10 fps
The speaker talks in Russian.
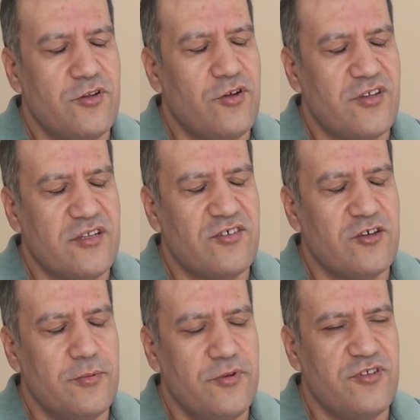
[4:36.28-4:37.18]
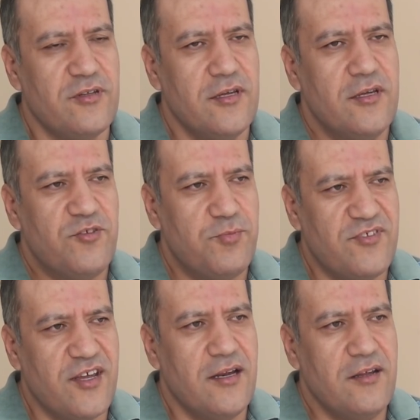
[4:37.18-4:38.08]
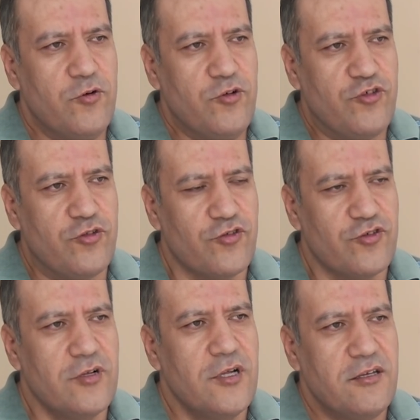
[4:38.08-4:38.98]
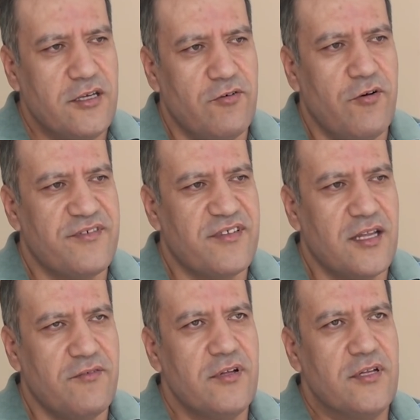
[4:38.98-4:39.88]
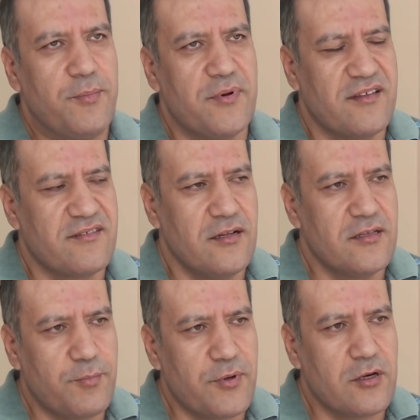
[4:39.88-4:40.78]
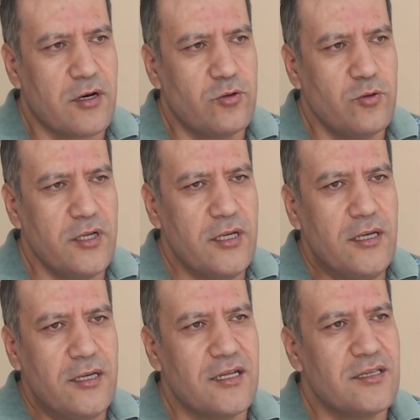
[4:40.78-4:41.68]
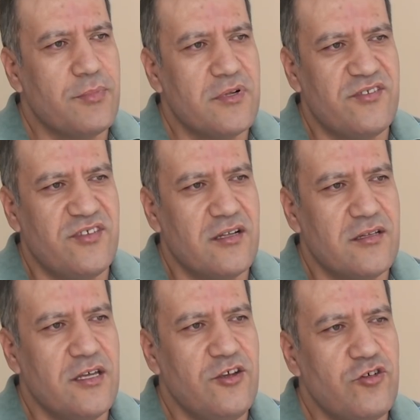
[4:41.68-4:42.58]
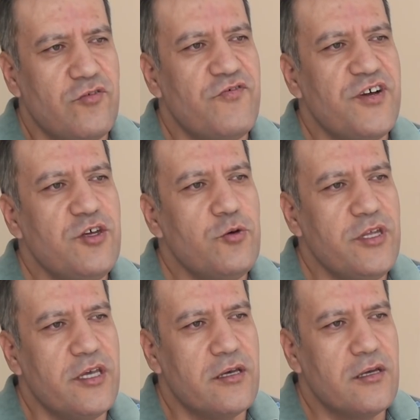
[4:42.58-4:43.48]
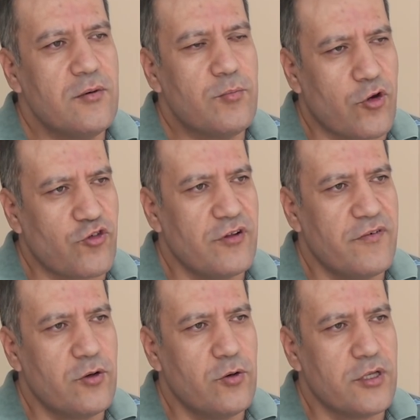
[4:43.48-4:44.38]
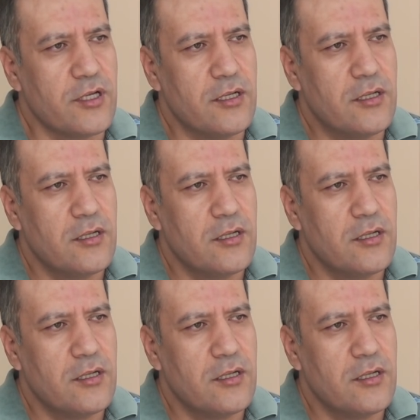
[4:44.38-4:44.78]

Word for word: молодежи Сагдийской области специально его уничтожил, я его восстановил, я предоставил это прокуратуре, и это было сделано еще в июне прошлого года.